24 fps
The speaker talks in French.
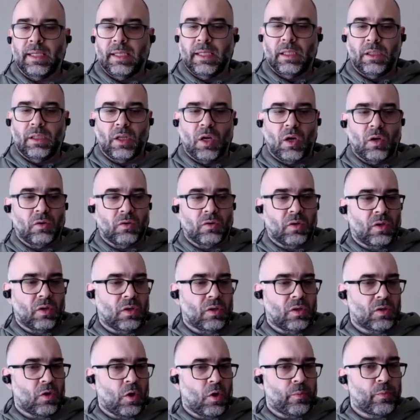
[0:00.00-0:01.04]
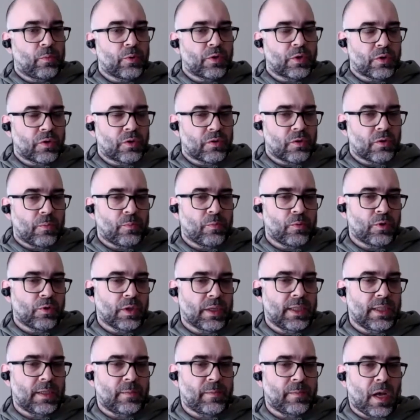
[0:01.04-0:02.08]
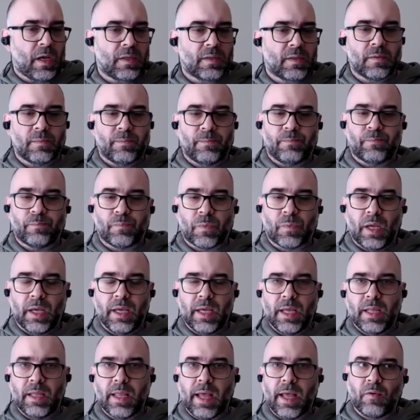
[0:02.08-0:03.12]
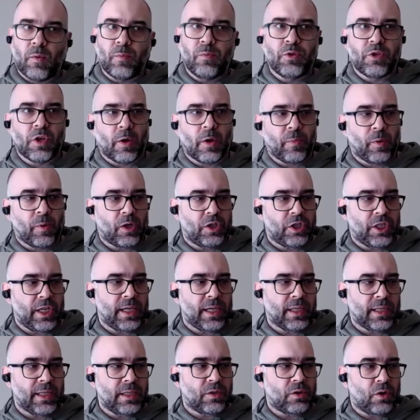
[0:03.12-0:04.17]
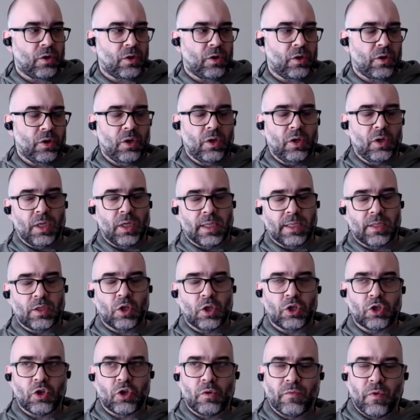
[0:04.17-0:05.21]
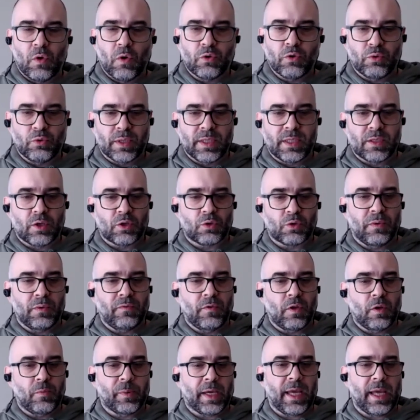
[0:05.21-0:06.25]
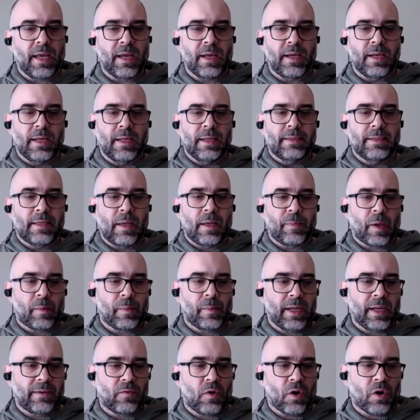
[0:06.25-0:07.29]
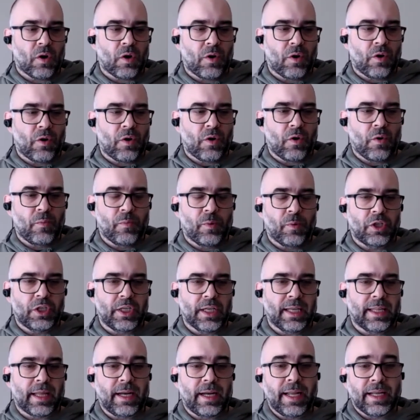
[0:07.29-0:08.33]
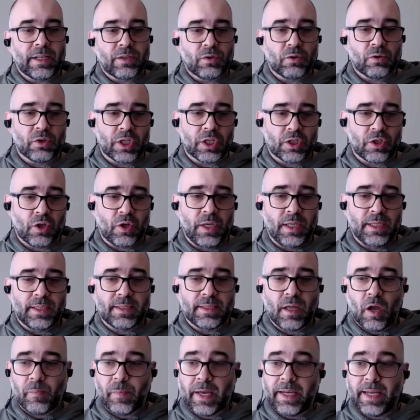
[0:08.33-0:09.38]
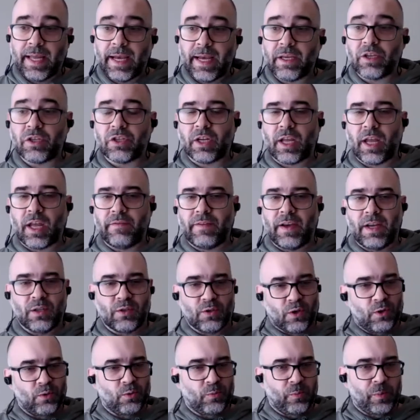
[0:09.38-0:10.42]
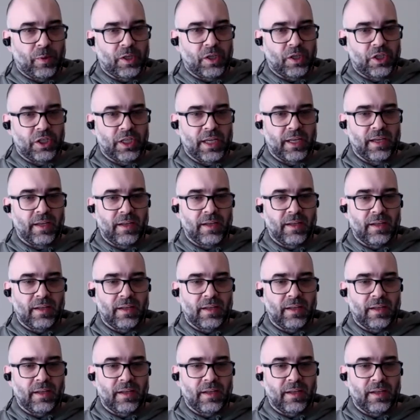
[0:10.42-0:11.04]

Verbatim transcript: Donc, c'est un, peu, ça qui se passe. Et d'avoir plusieurs projets qui se, se chevauchent ou qui se suivent de près, ça permet d'avoir un, projet qui est en lecture chez un éditeur pendant que je travaille sur un autre projet.